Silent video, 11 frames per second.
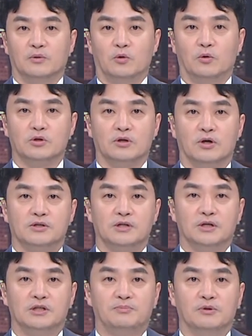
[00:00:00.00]
오늘 오전
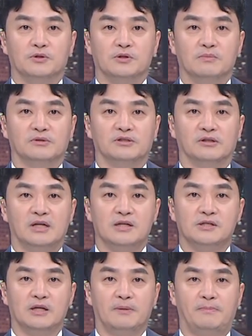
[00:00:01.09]
10시 20분쯤
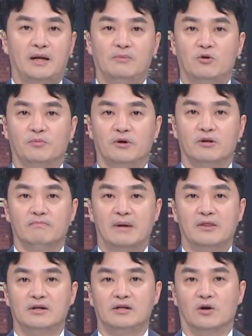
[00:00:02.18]
서산시
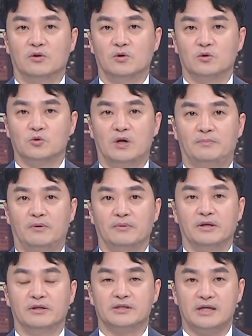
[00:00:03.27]
팔복면 마늘영농조합법인